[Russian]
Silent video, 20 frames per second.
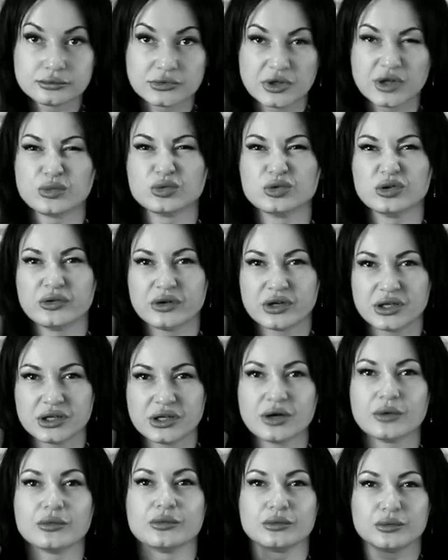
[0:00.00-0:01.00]
Не буду говорить,
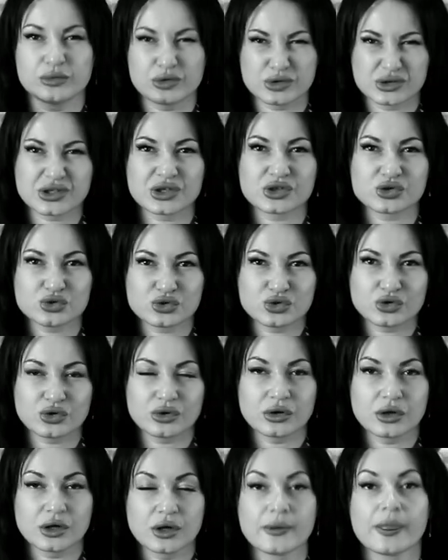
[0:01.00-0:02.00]
да. Просто скажу, что
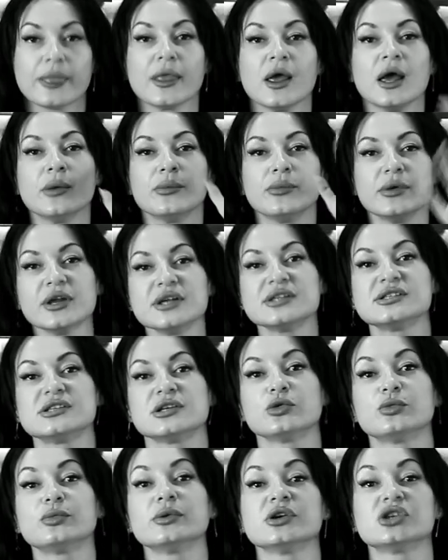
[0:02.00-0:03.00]
Берите
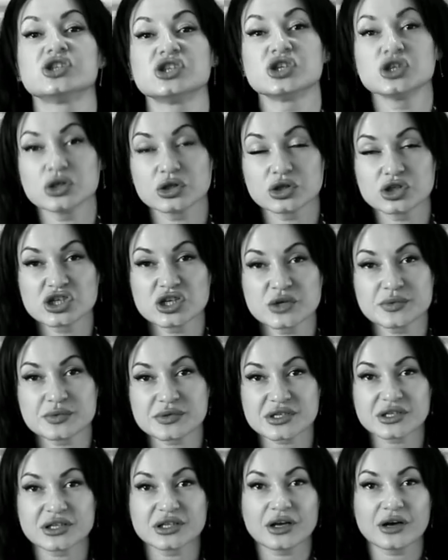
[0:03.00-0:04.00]
любые чи
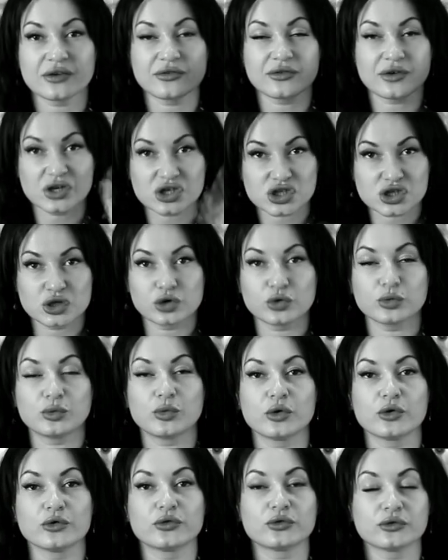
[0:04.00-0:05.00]
чипсы на ваш
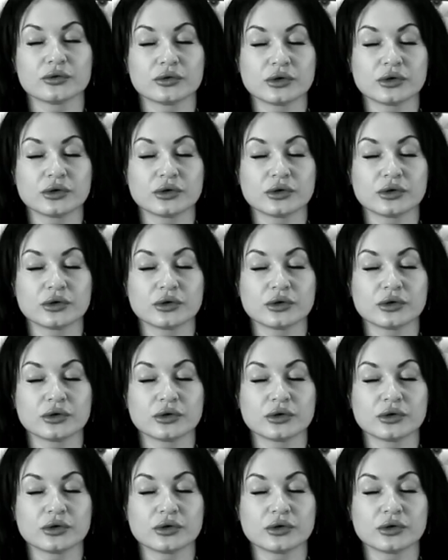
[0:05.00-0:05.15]
любой,